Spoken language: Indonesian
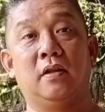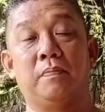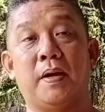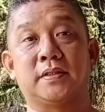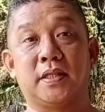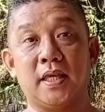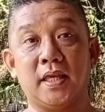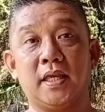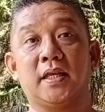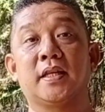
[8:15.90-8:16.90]
jadi pasti
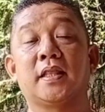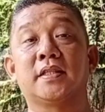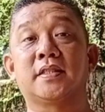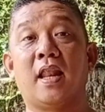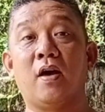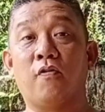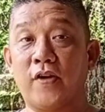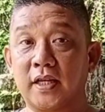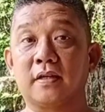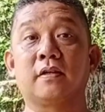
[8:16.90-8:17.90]
nanti setelah
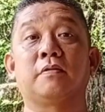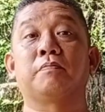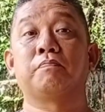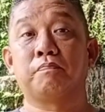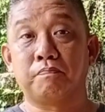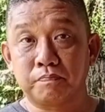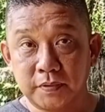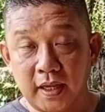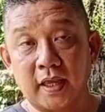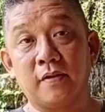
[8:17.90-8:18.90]
fix
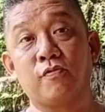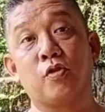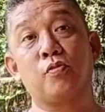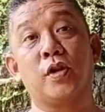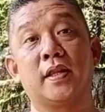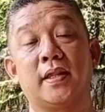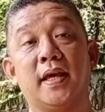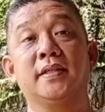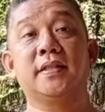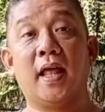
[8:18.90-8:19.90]
saya kirim
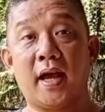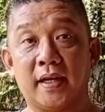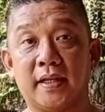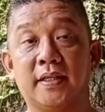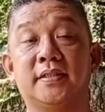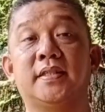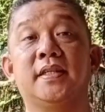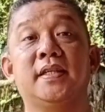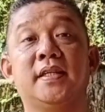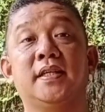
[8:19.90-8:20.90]
formulirnya silahkan
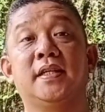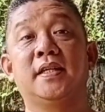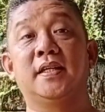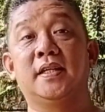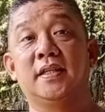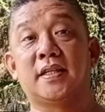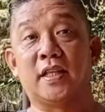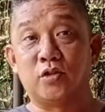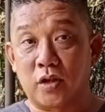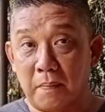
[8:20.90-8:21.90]
diisi dan
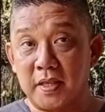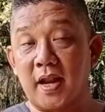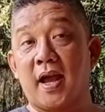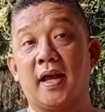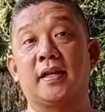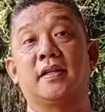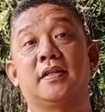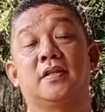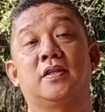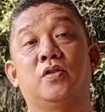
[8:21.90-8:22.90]
juga menyerahkan
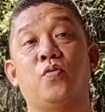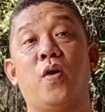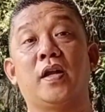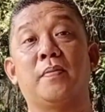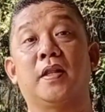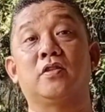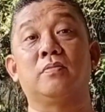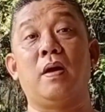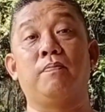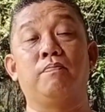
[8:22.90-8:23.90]
uang
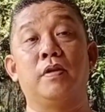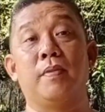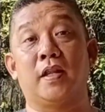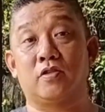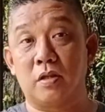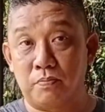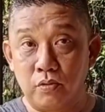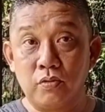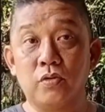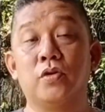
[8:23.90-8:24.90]
500,
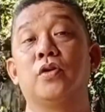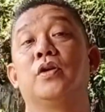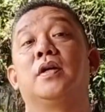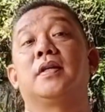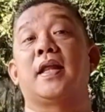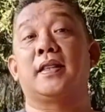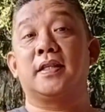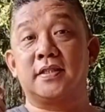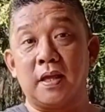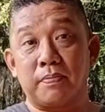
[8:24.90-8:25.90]
ribu nanti
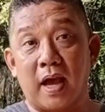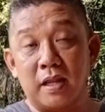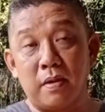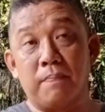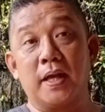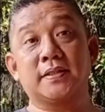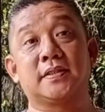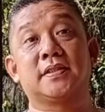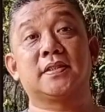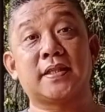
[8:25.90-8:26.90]
setiap tanggal
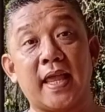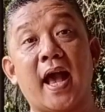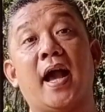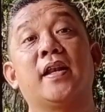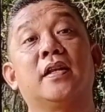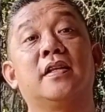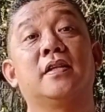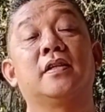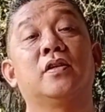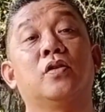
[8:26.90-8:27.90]
15 saya akan
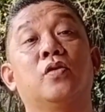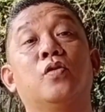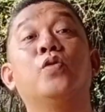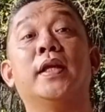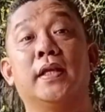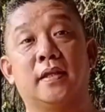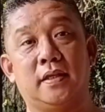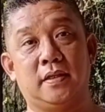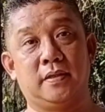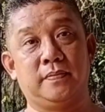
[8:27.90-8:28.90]
undi
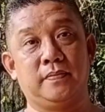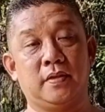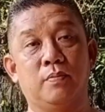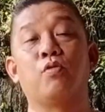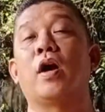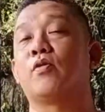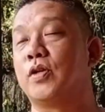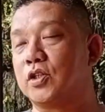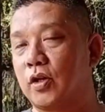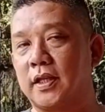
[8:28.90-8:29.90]
bukan
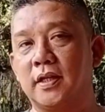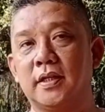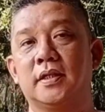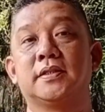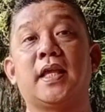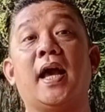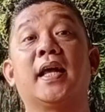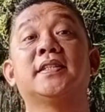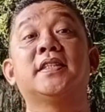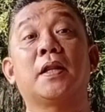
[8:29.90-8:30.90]
undi sorry saya
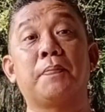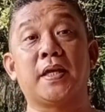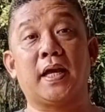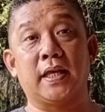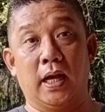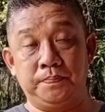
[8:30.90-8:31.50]
akan share pingkannya